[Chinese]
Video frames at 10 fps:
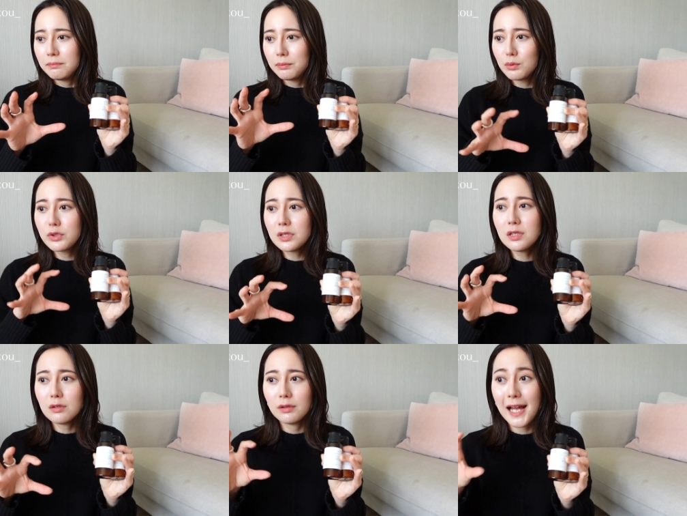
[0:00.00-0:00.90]
不是
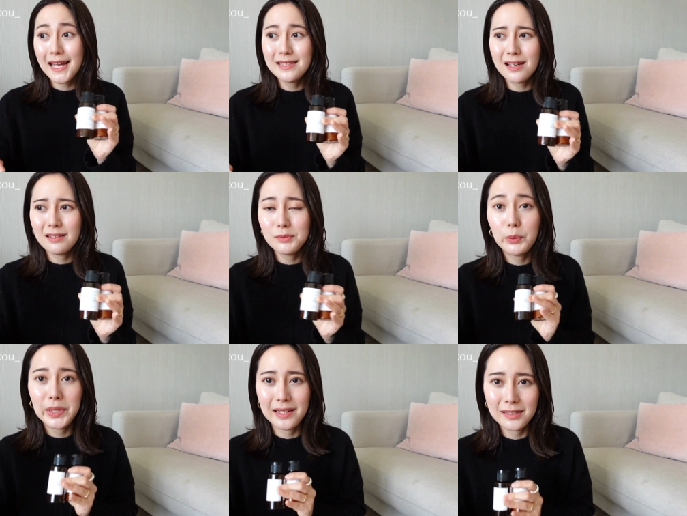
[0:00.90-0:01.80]
那种开价那么
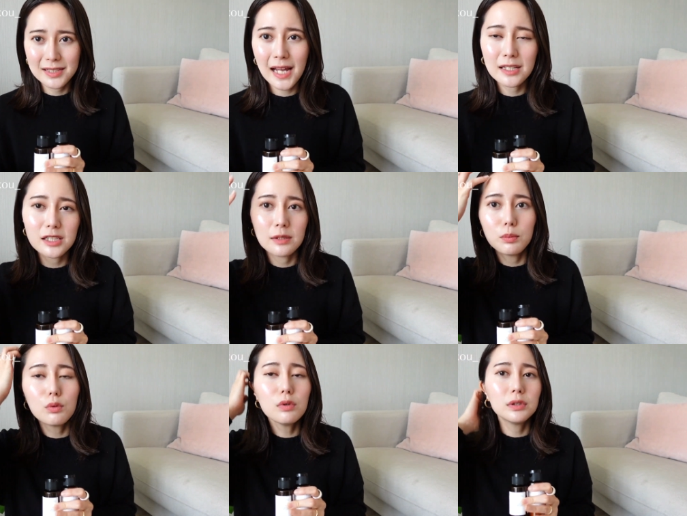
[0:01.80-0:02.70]
便宜的价钱，
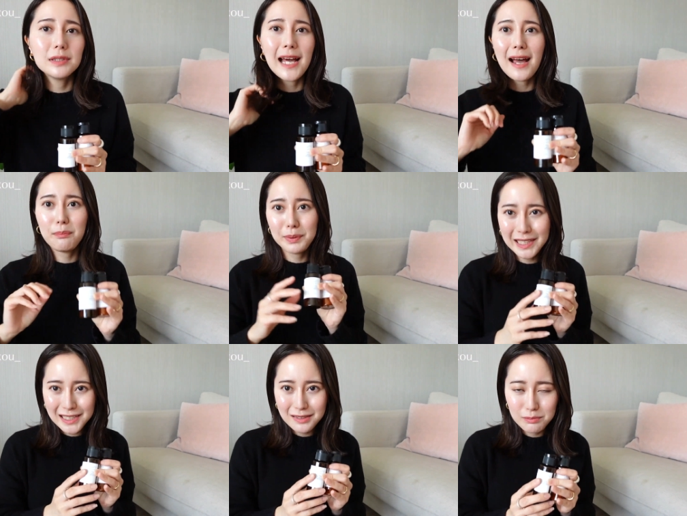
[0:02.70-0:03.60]
不过呢，它
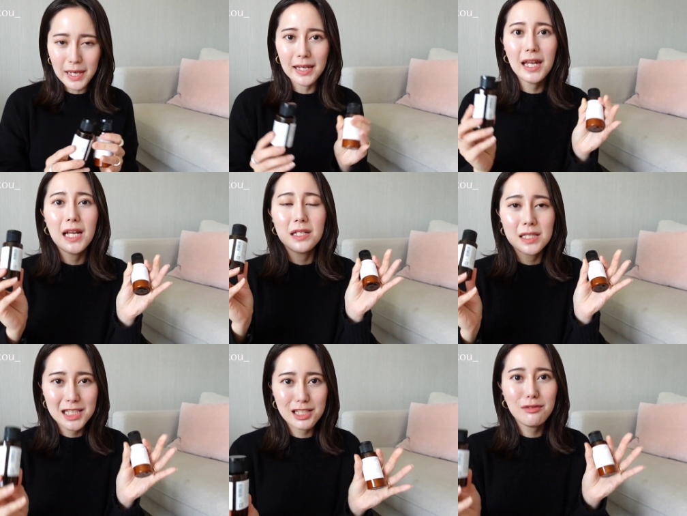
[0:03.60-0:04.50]
媲美
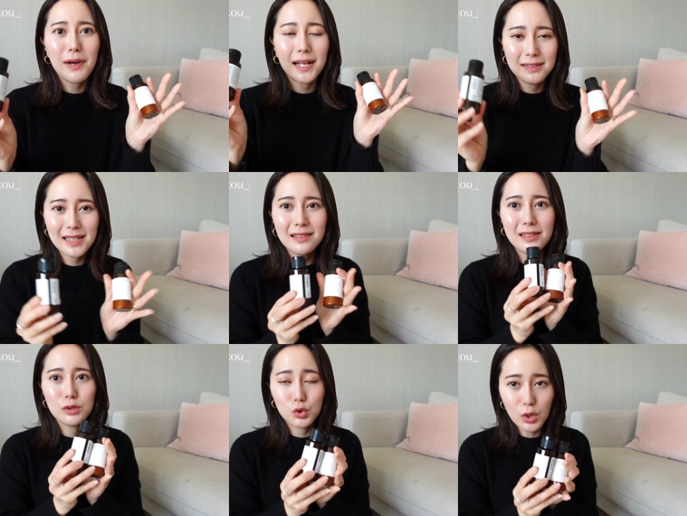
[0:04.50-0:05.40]
洗发店
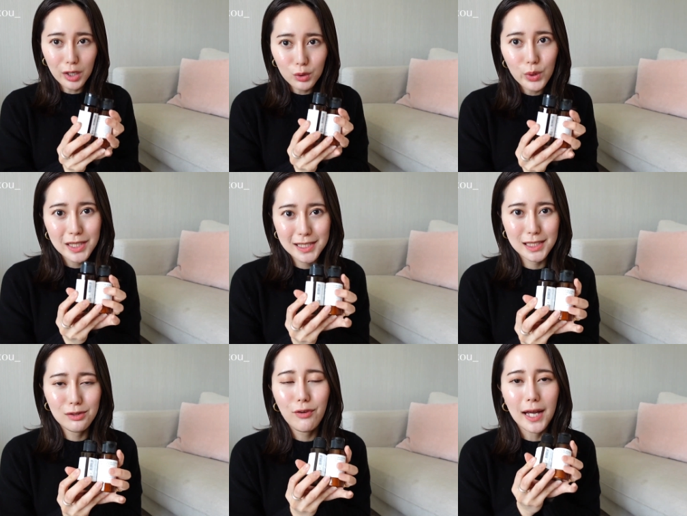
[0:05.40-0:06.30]
的专柜
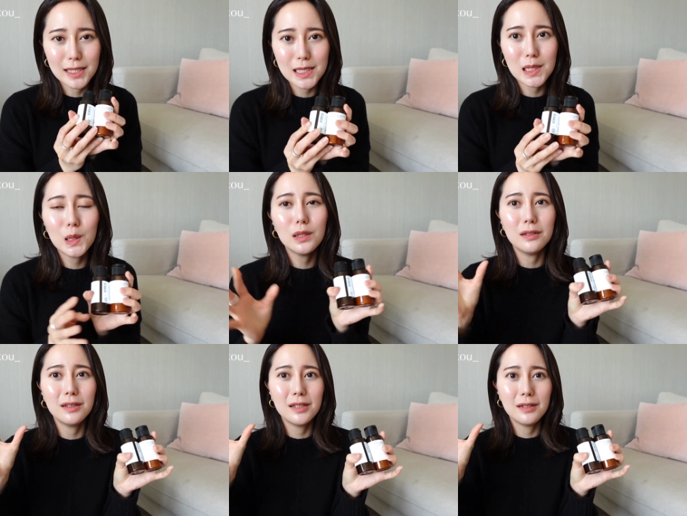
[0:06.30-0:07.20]
洗发精
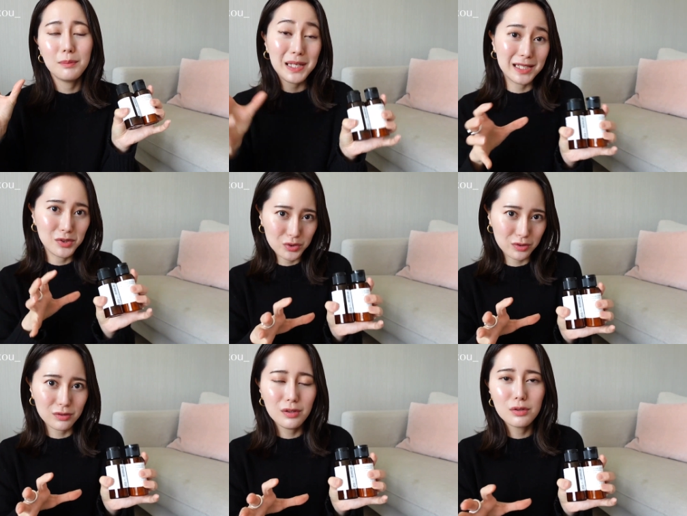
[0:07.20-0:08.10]
的品
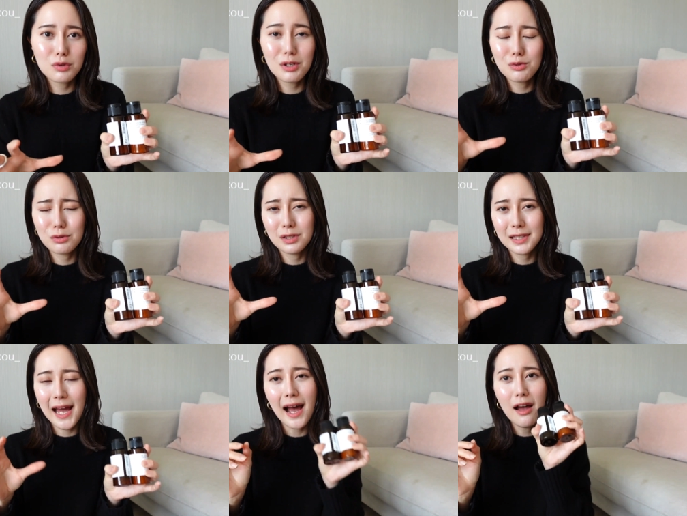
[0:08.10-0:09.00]
质，所以觉得
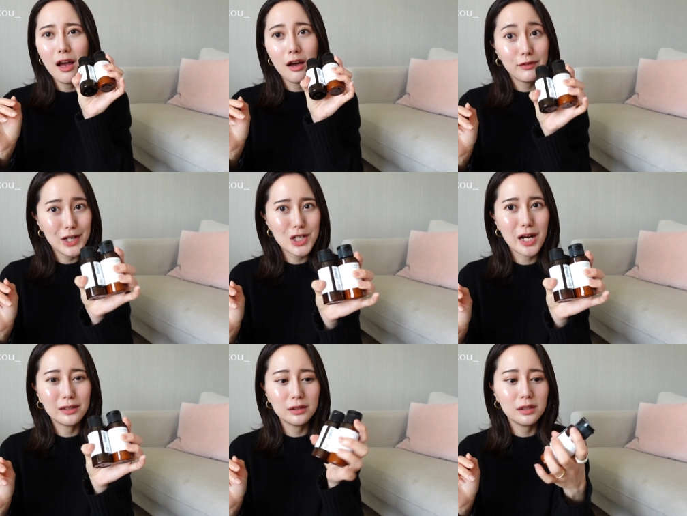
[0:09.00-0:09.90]
它非
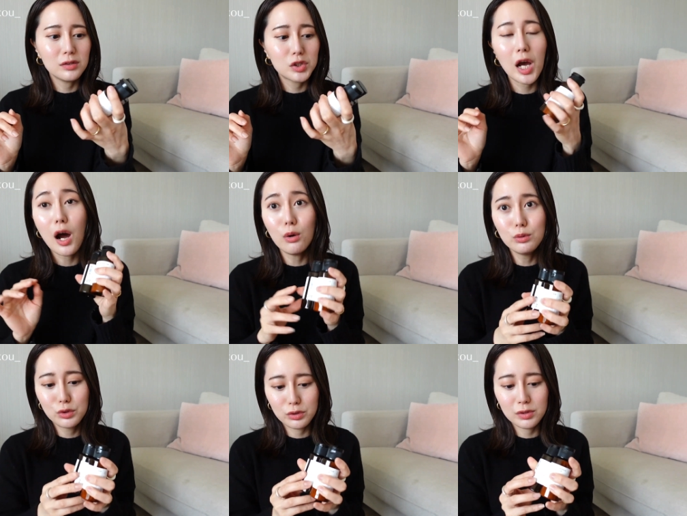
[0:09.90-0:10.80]
常的超
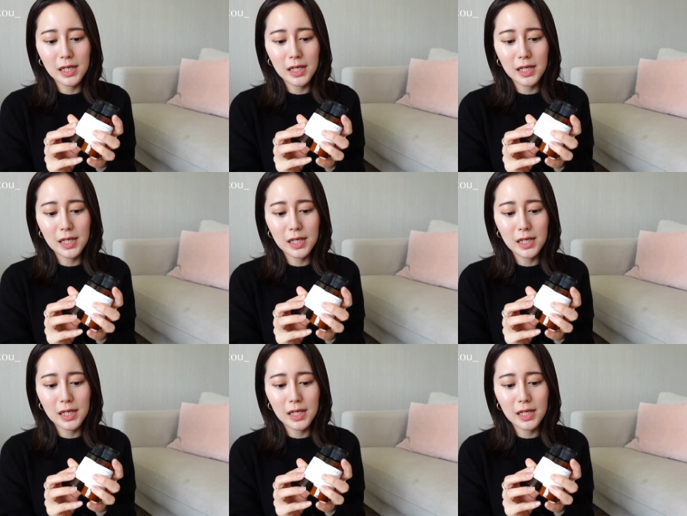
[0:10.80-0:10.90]
值。